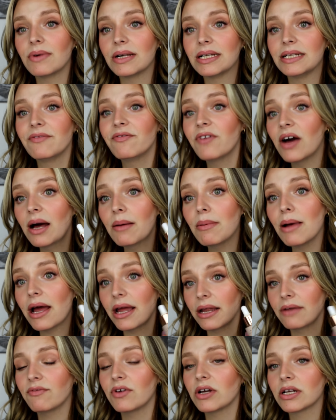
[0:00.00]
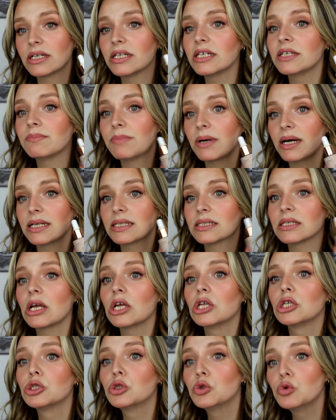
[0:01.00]
weil die Farbe einfach nicht passt,
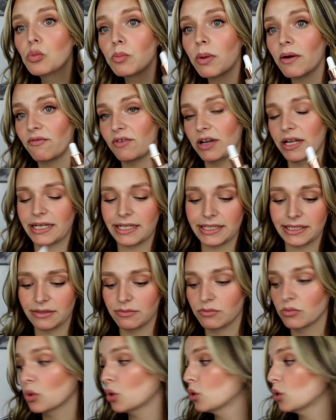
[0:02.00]
super fleckig.